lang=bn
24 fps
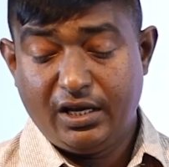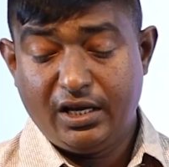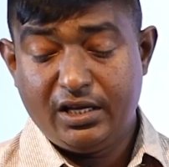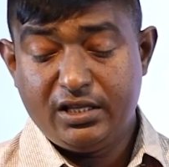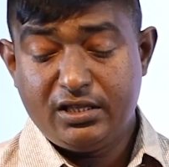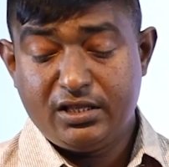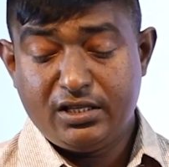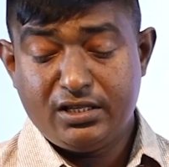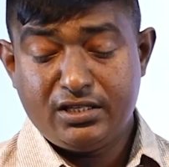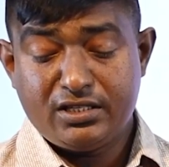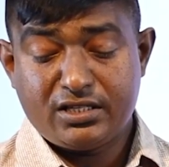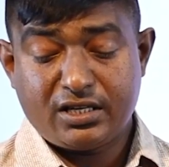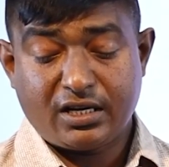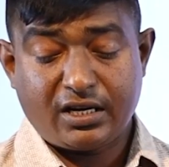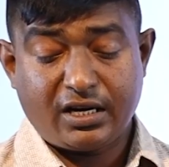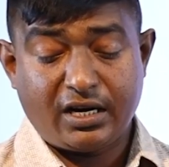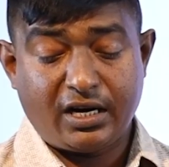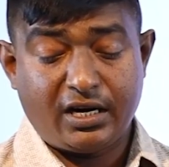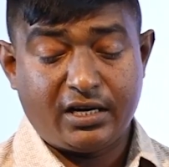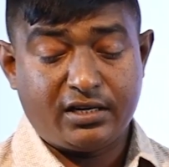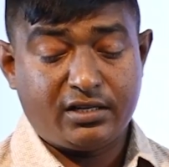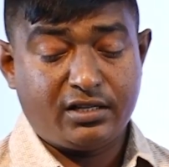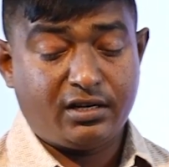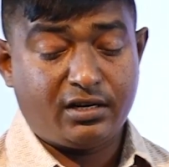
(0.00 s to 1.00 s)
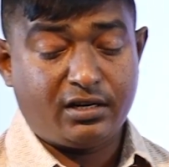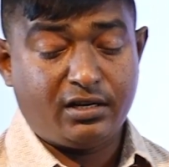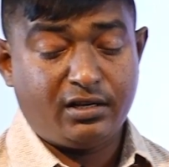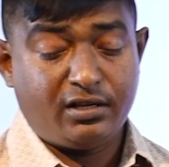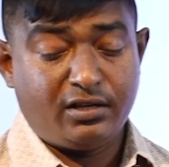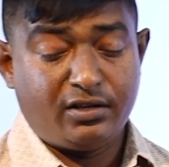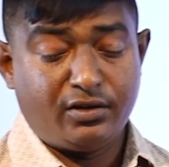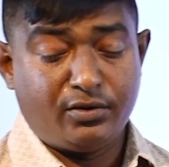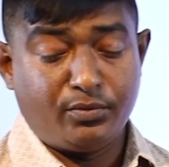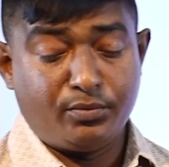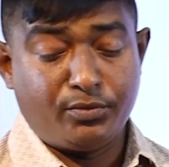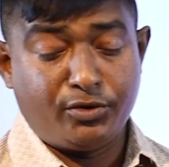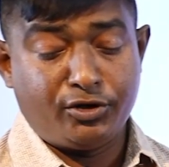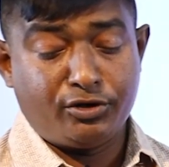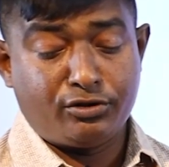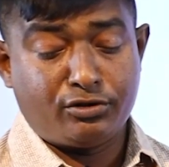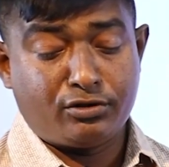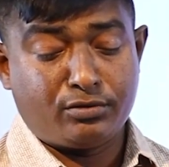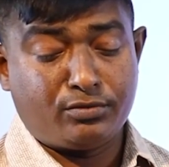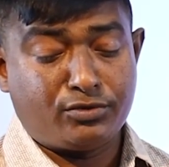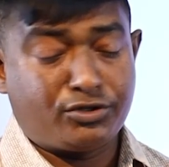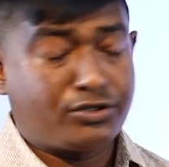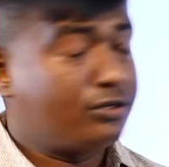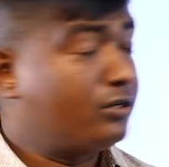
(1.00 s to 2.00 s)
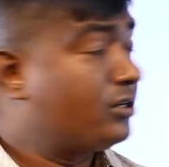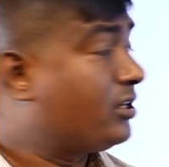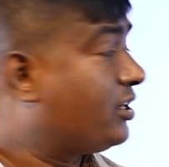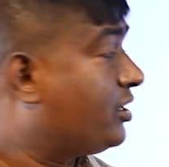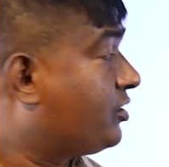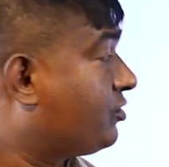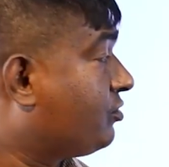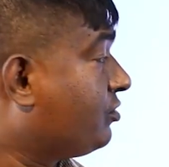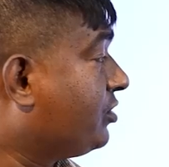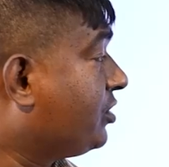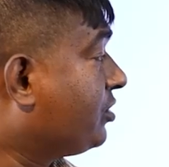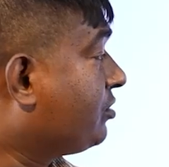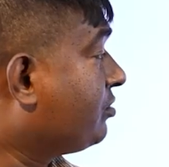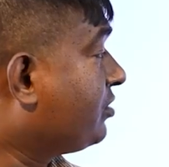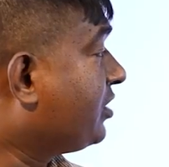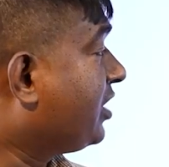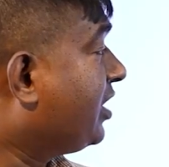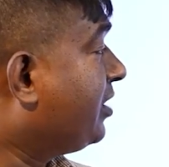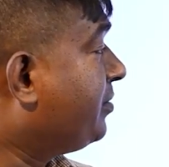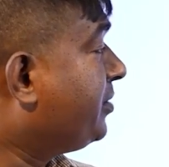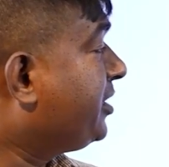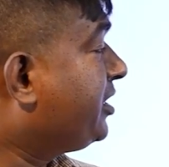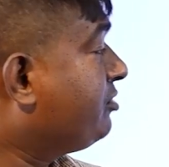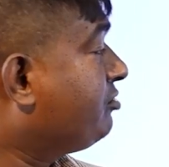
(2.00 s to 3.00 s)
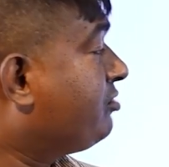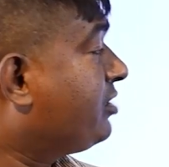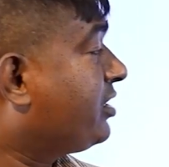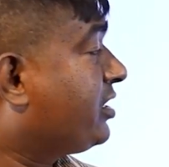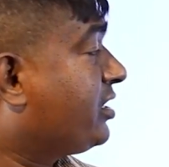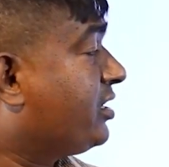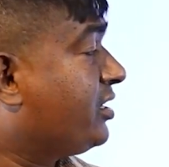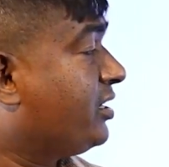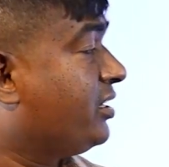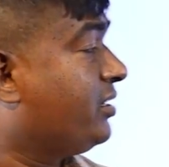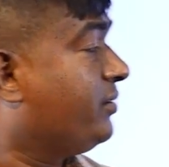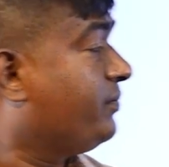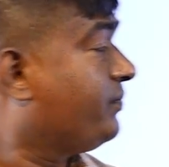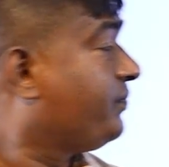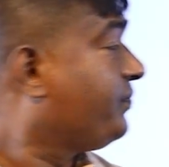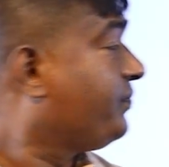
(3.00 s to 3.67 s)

এই তিনটা কার্ড দ্বারা বৃহত্তম সংখ্যা তৈরি করি আমি কিন্তু এখানে